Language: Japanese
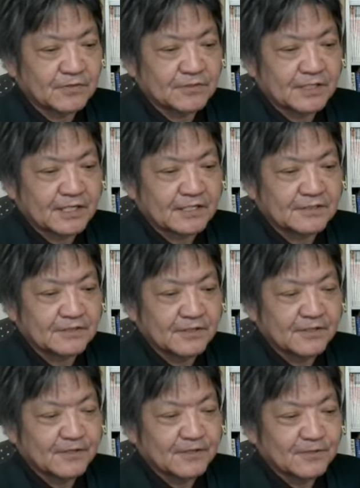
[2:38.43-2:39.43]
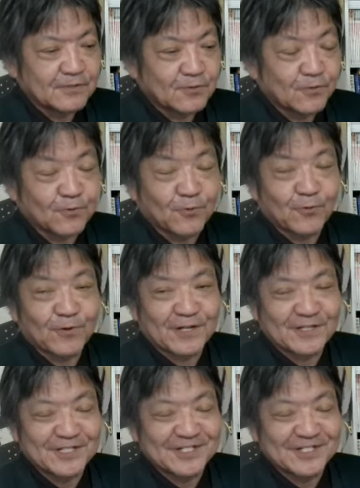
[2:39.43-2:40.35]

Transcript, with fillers: ろ促すと恫喝、